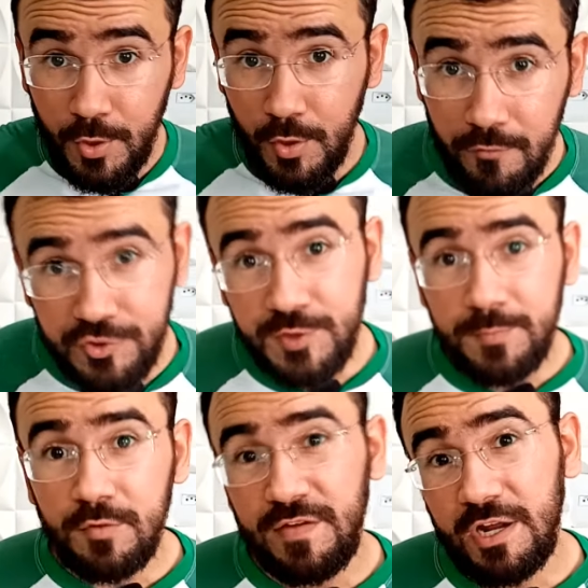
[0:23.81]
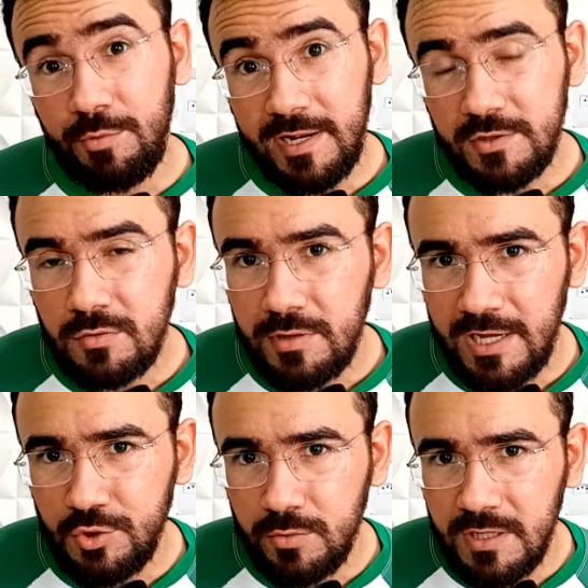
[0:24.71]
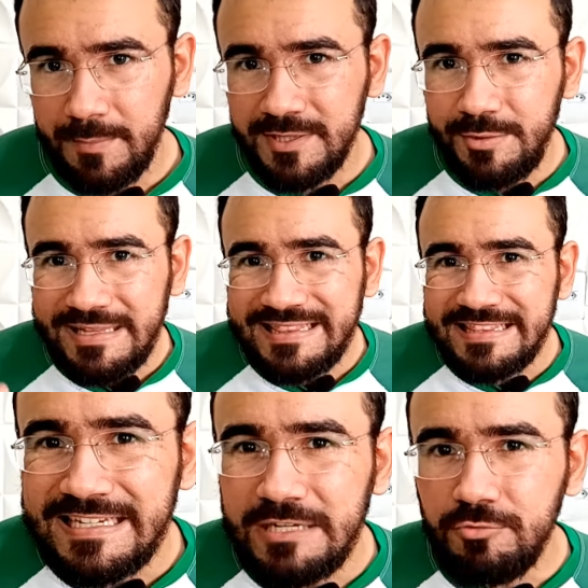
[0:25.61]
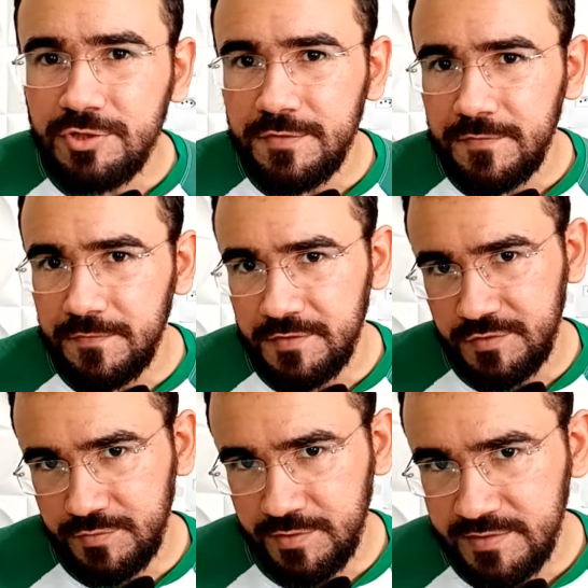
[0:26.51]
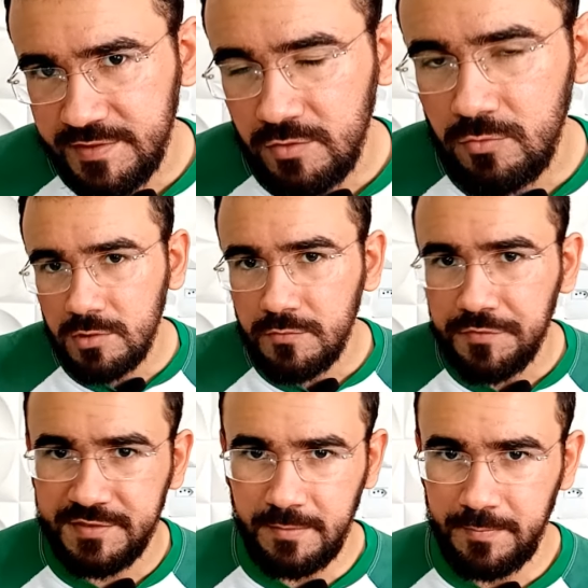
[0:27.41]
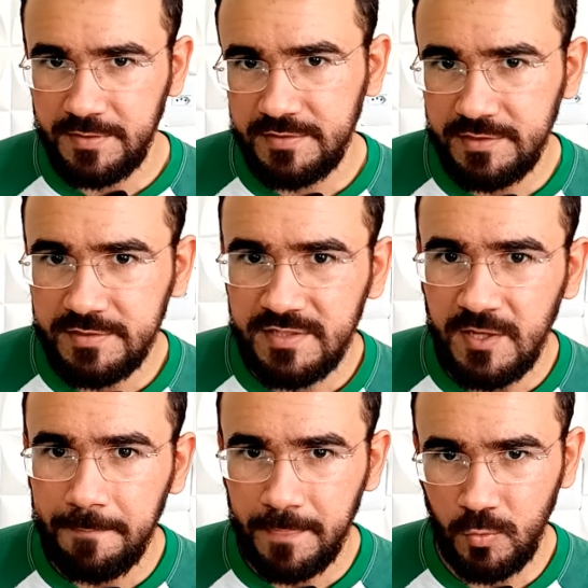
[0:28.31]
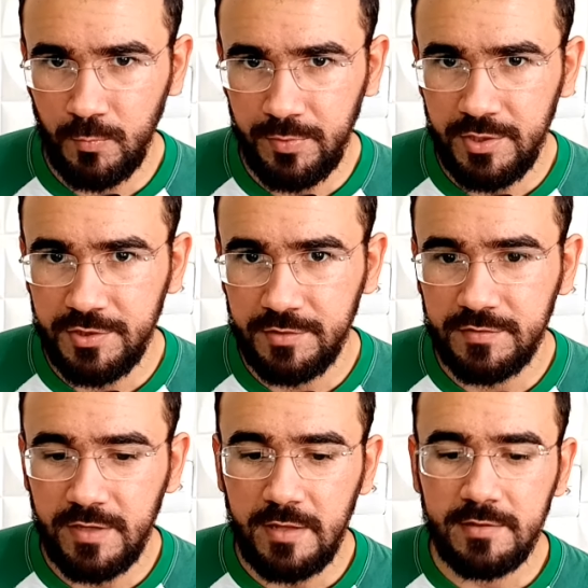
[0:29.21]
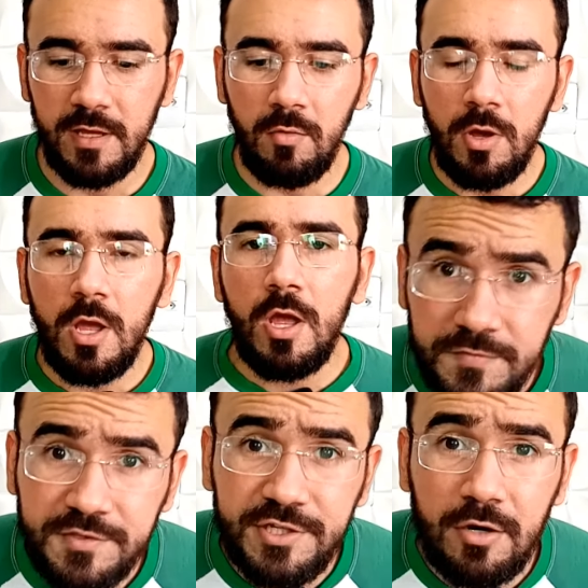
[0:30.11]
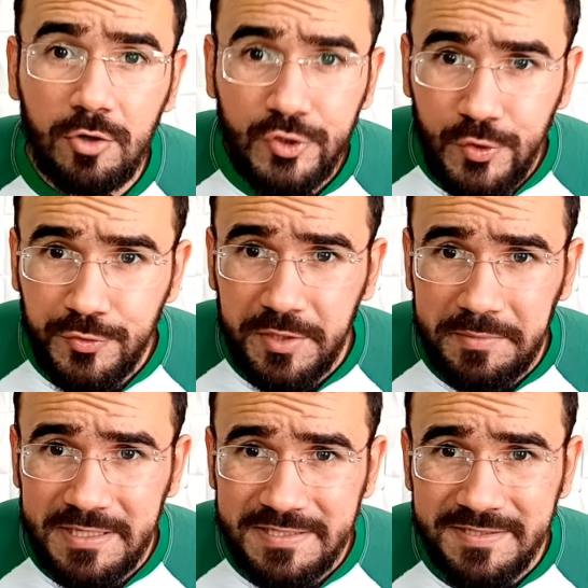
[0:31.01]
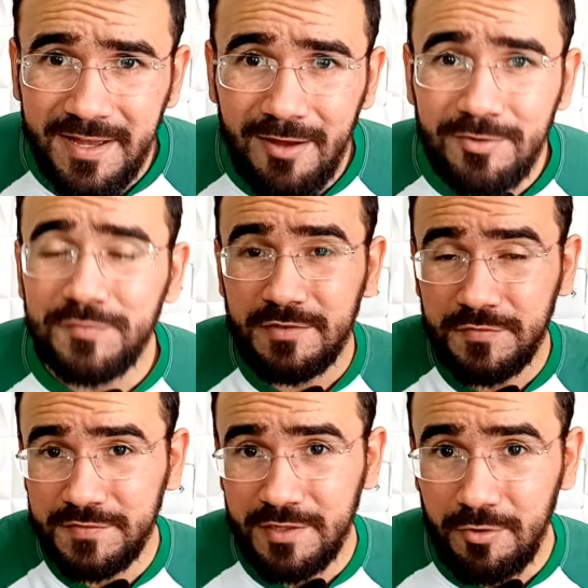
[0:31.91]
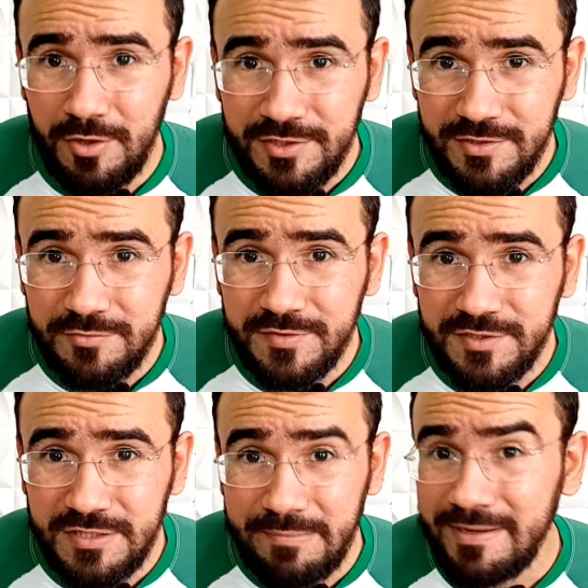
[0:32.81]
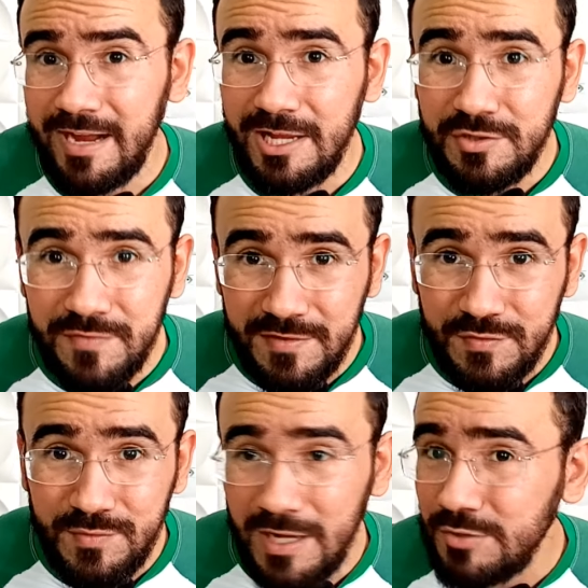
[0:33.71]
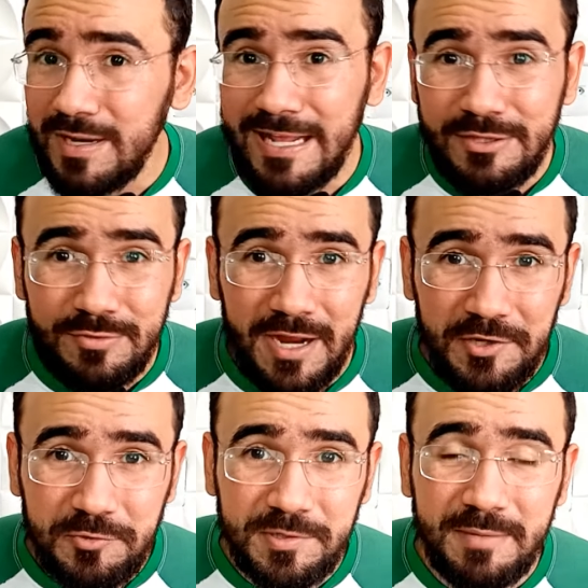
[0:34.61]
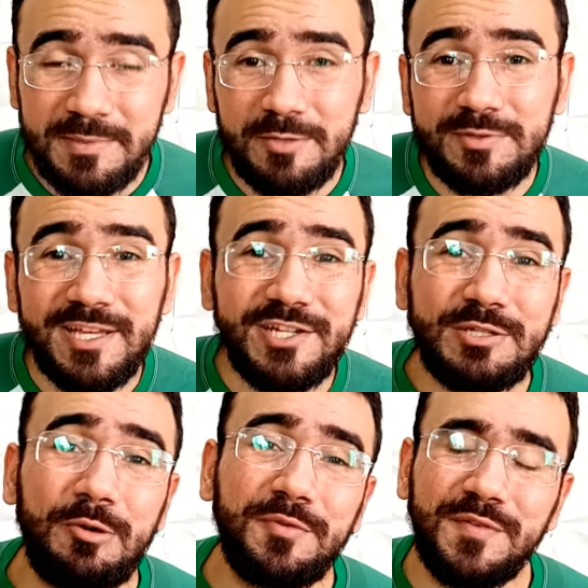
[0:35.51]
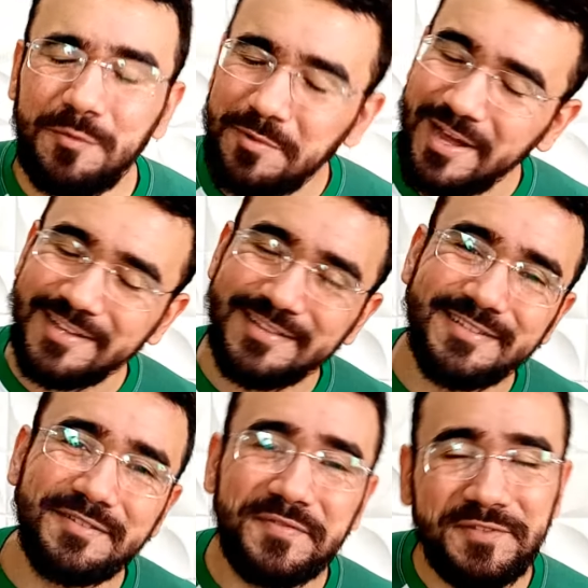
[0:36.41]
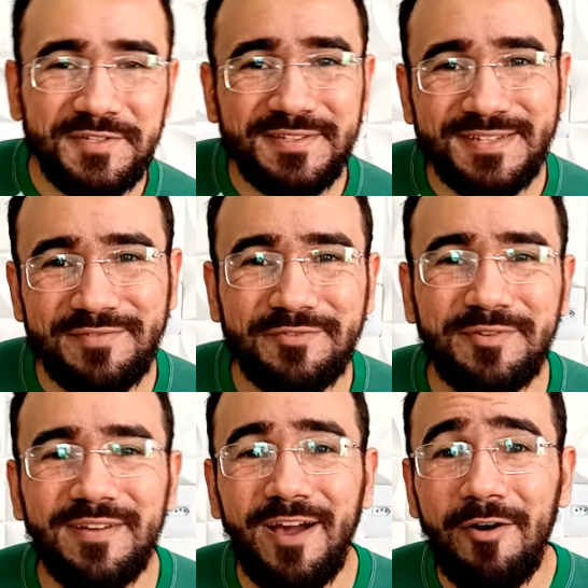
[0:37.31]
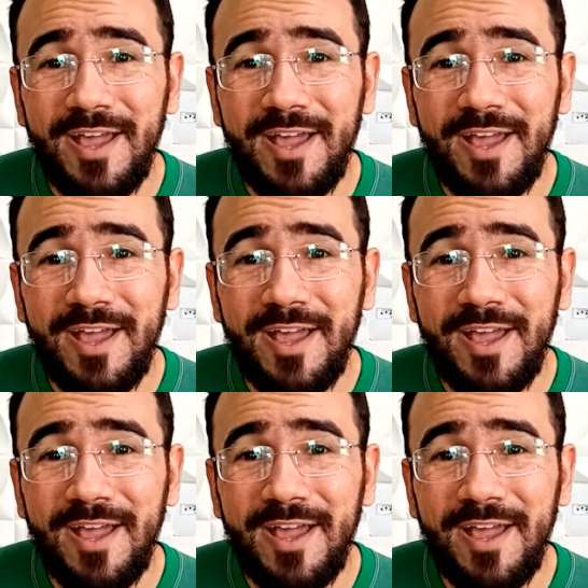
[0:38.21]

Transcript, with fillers: eu vou te provar que o eletrocardiograma não é tão difícil assim quanto você pensa de ser, compreende? Certo? Então, se você já gostou do tema dessa aula, se você gosta do sistema cardiovascular, do eletrocardiograma, então deixe logo seu like nesse vídeo, se inscreva no canal